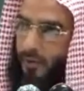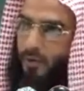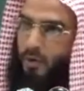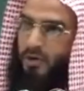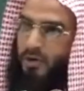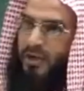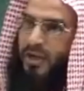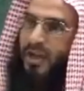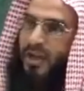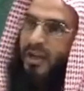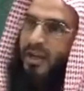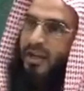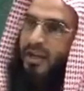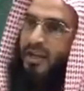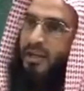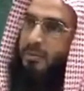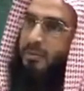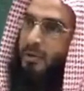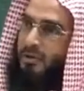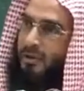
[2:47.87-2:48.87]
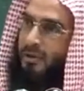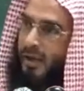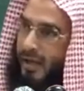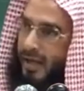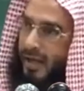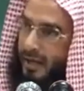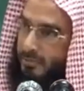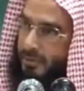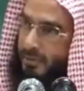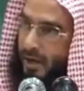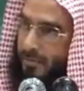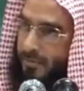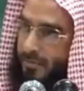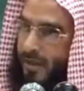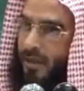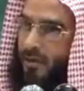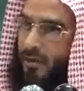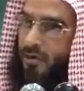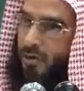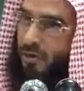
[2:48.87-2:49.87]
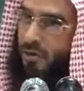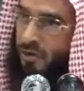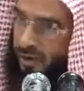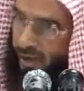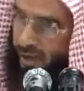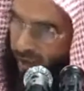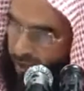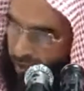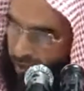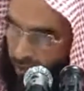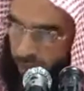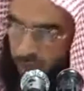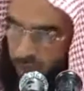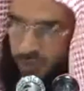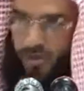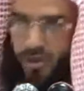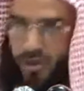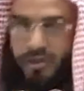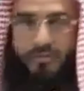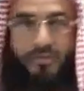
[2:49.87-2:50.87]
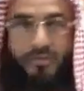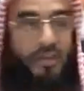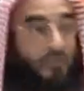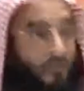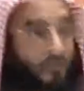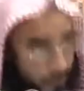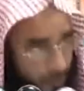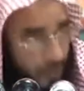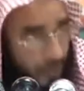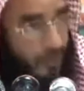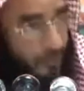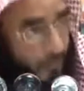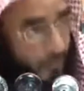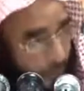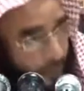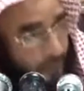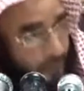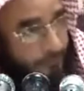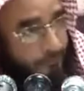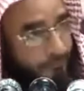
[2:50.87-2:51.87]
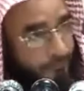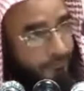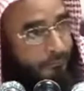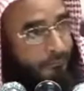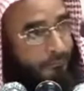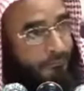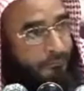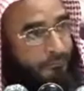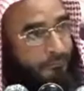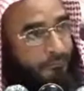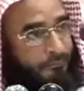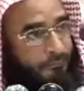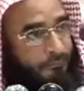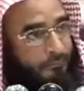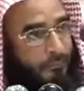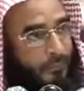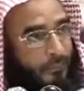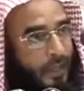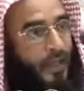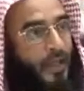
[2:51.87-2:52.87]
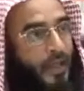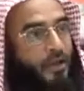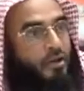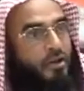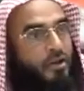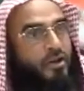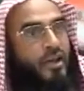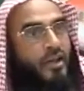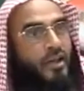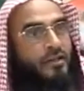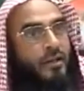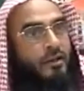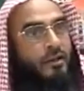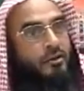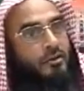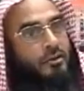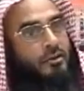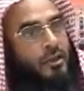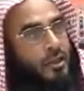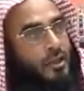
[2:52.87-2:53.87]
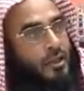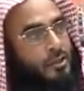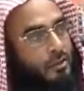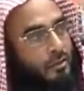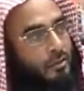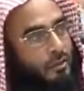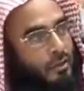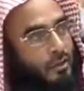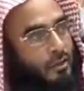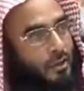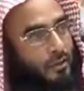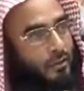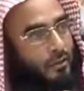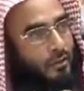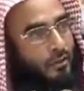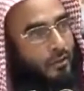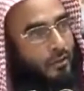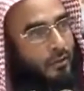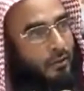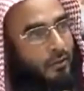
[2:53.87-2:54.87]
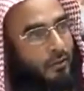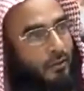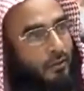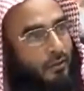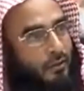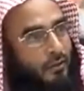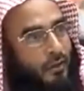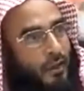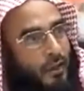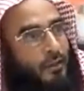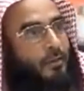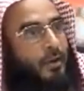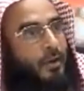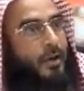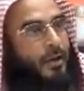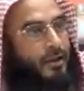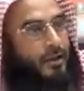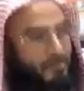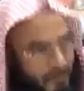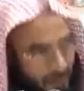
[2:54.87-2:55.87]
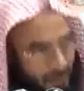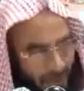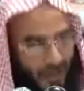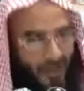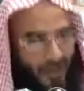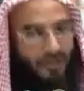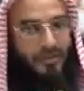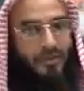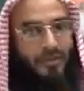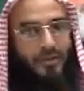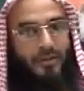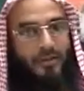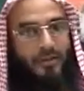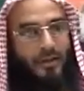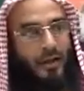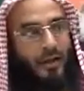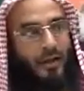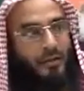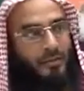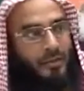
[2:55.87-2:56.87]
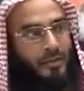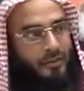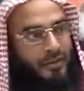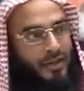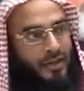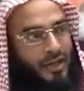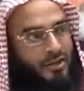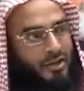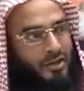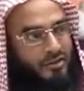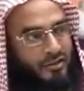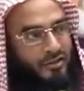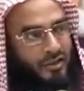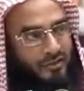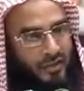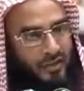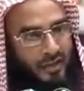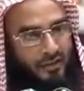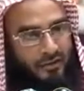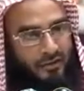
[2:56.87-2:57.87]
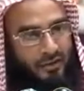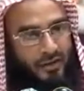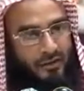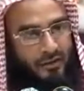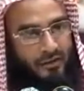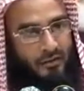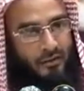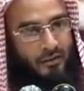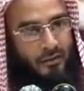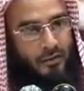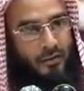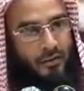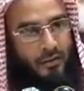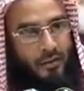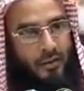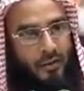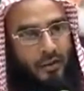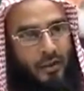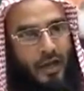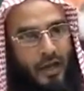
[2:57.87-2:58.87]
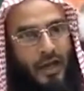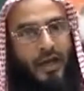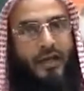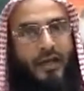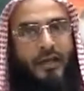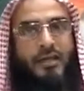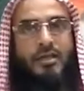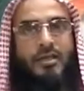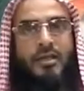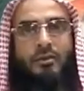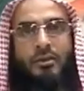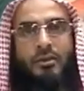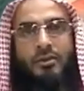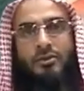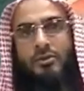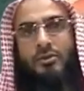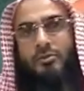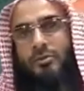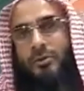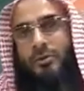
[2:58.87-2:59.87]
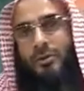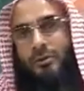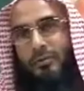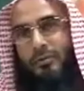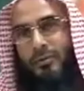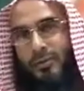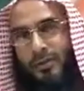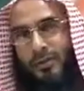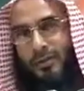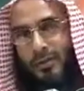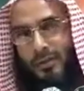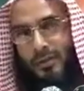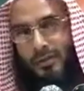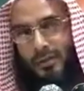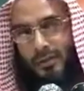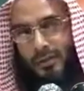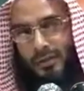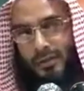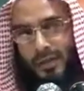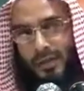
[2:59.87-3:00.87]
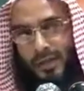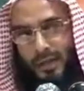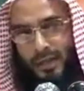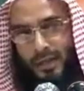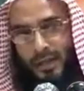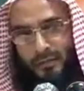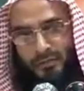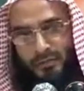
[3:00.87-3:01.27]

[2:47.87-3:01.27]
কোনখানে গিবত হারাম হবে আর কোনখানে জরুরি হয়ে যাবে জানতে হবে কি হবে না এখনই একটা লোক জিজ্ঞেস করছে এই ভাইয়ের মেয়ে আছে আল্লাহ পাকে অনেক সন্তান দান করেন আর এসে ওই যুবক বলছে যে শেখ